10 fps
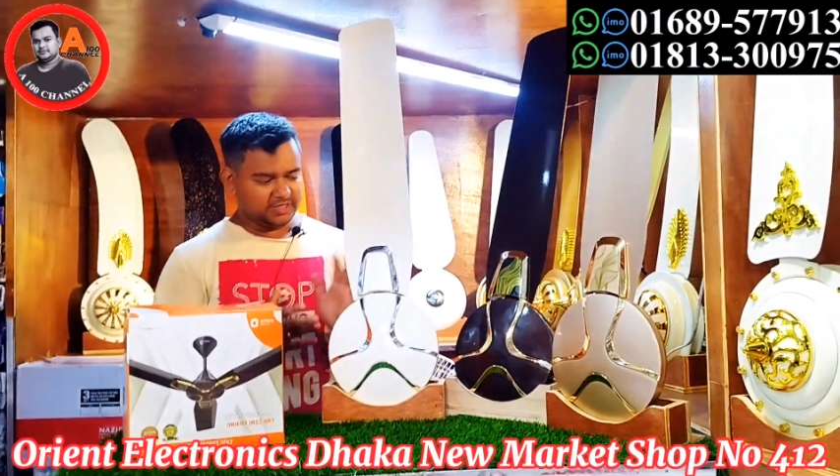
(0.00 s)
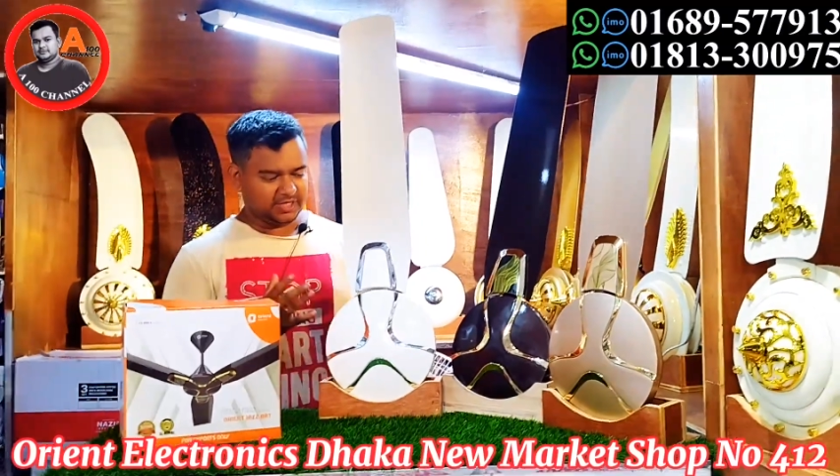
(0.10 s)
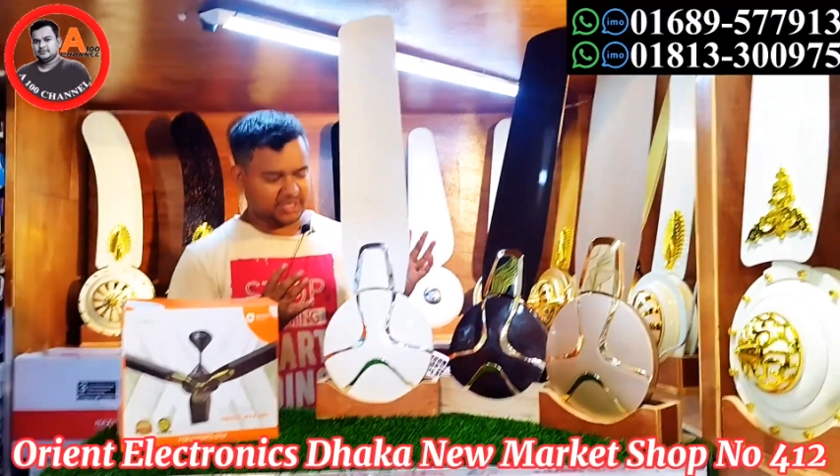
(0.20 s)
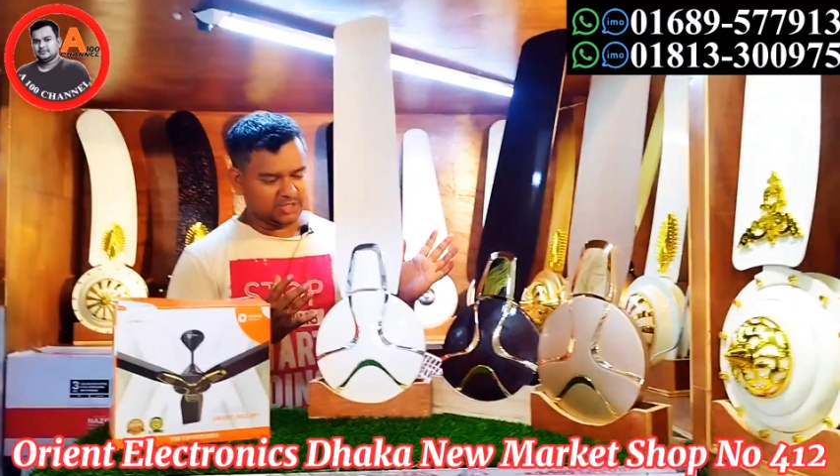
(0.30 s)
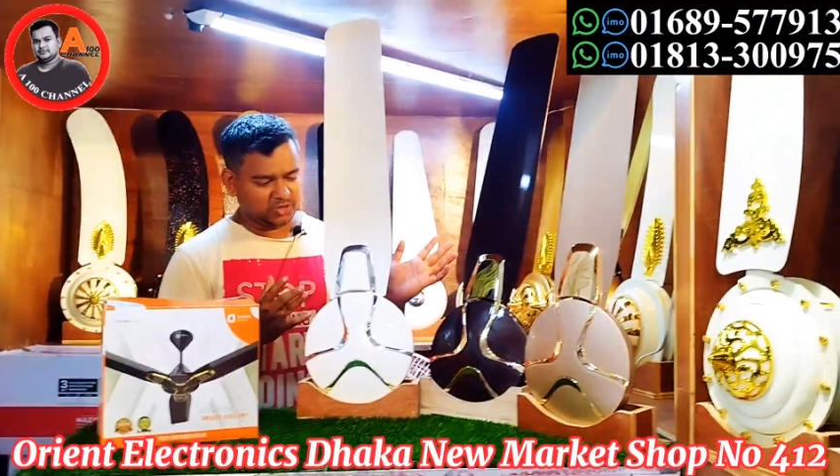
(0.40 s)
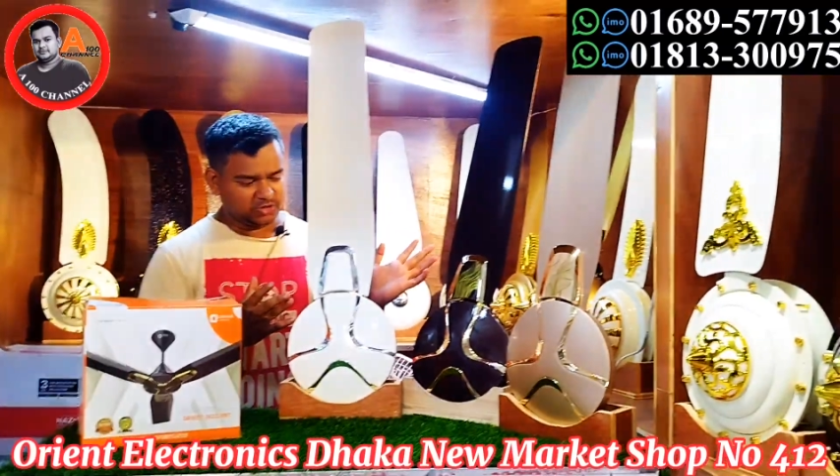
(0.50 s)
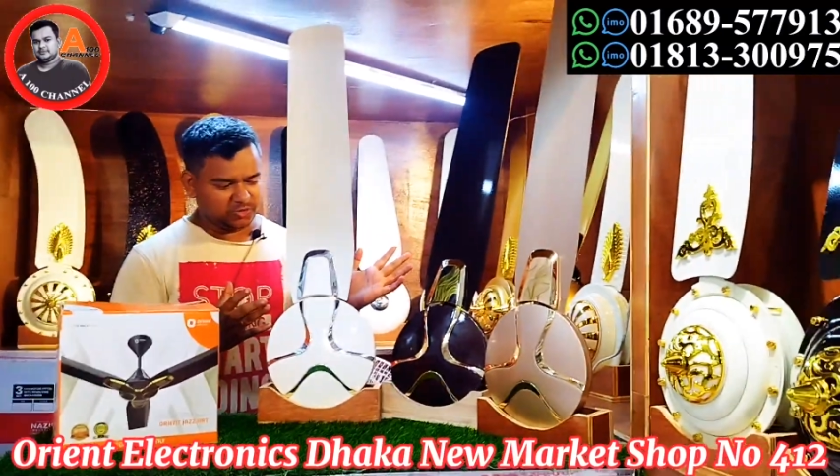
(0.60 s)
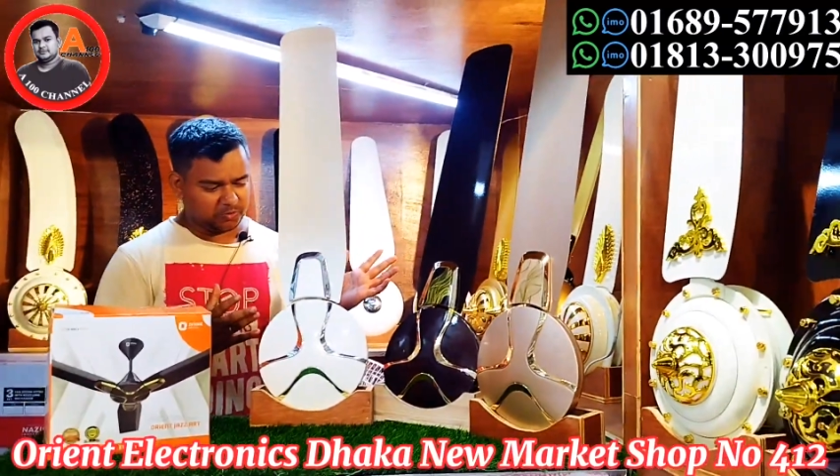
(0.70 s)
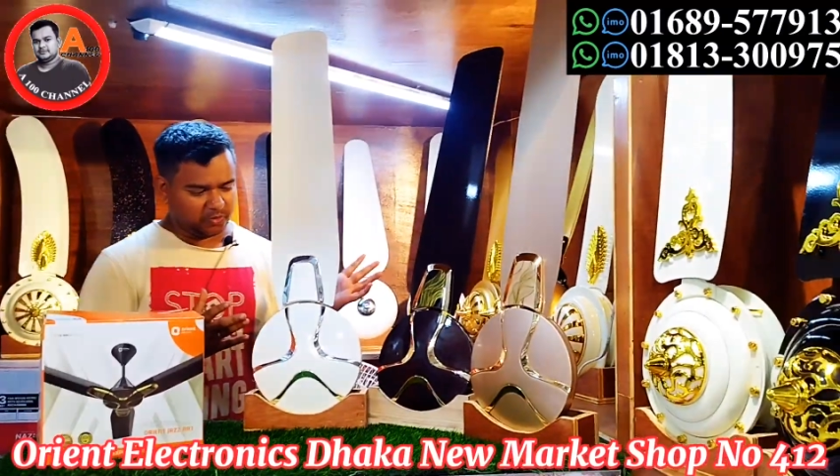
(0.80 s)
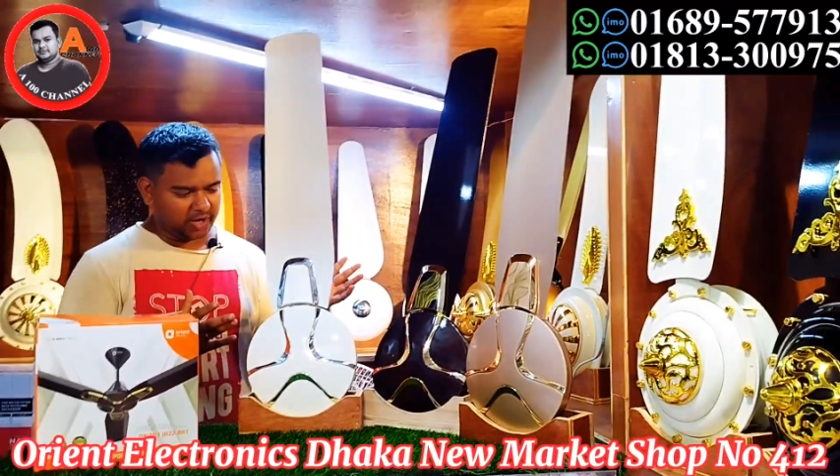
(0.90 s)
যে কিছু কিছু
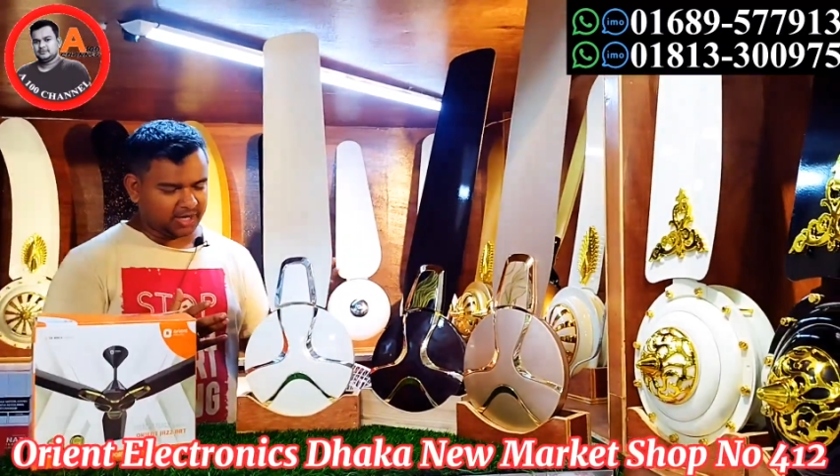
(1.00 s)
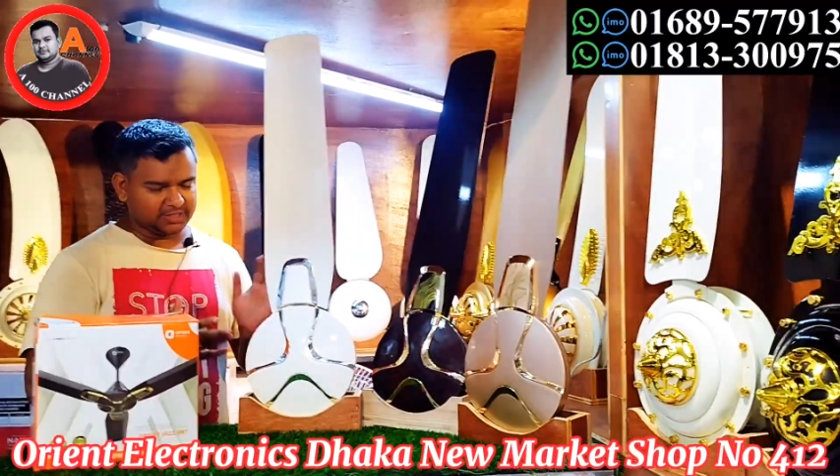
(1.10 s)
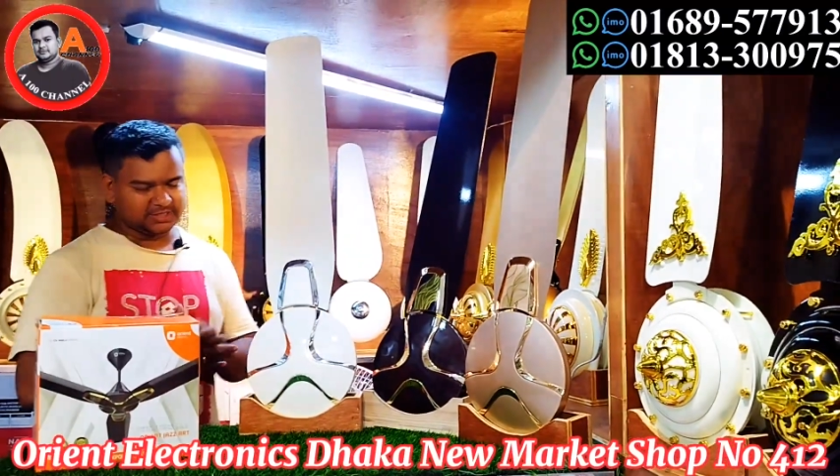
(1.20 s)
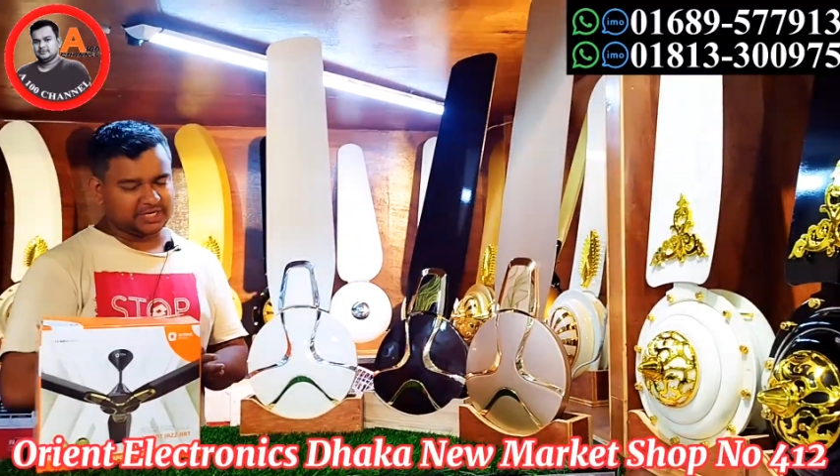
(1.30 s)
প্রোডাক্ট আছে